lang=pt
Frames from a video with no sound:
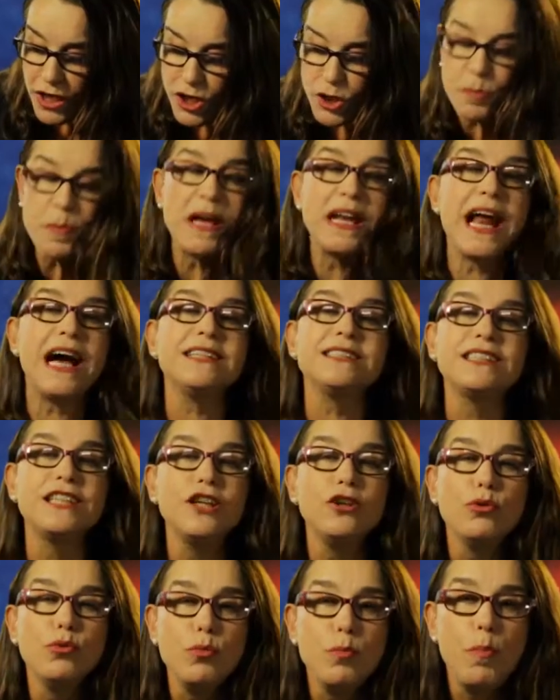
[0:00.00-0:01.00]
que
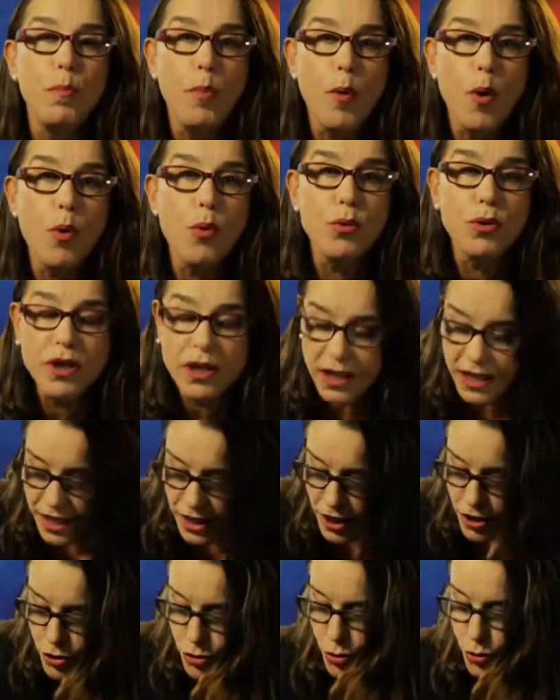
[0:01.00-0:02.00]
esperassem um
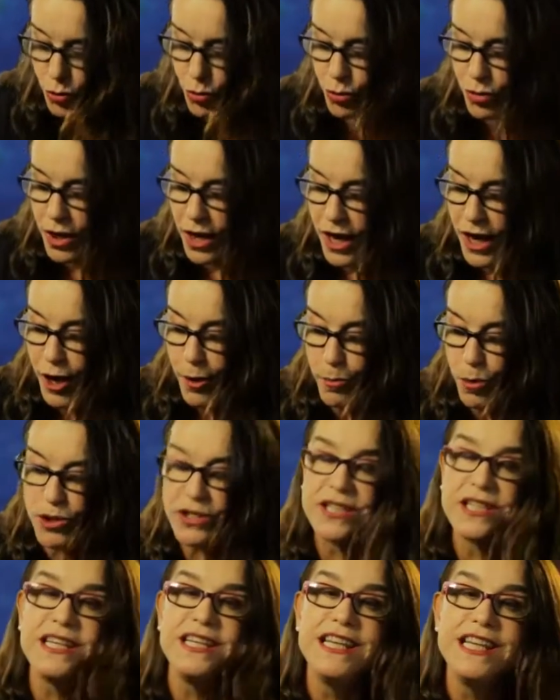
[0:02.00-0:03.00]
pouquinho,
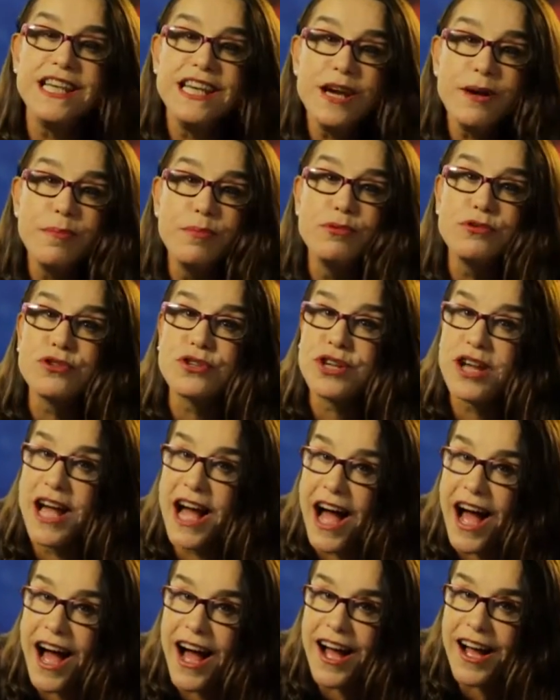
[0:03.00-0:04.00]
pois iria
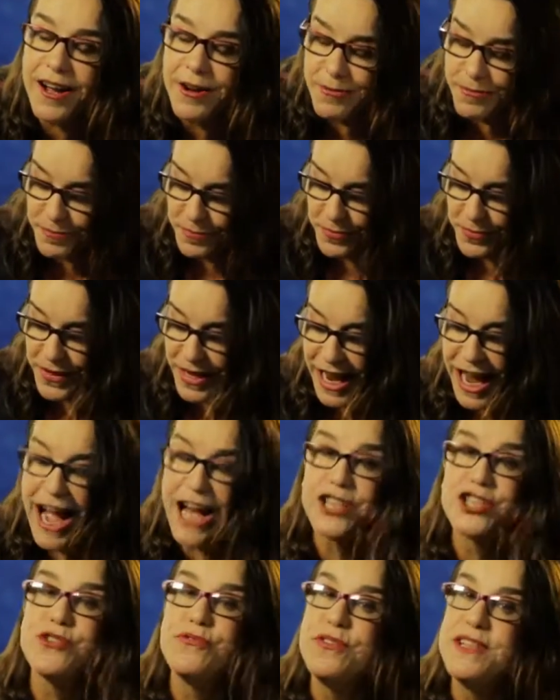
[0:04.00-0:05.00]
buscar
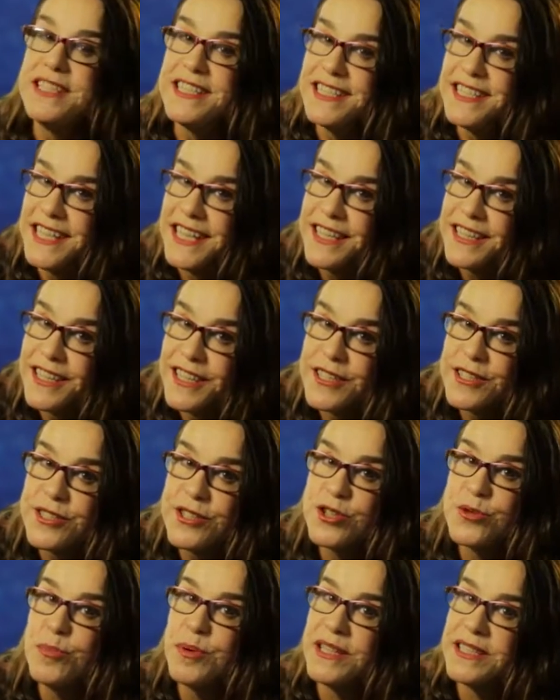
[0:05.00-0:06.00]
as
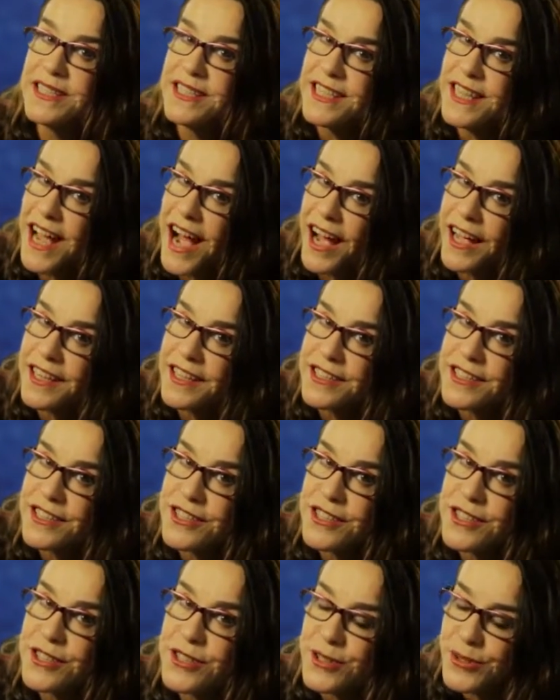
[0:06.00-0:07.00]
visitas
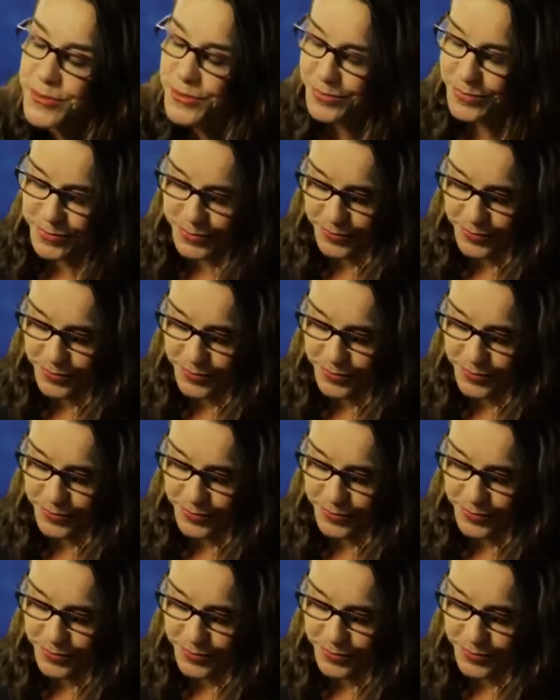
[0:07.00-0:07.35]
especiais.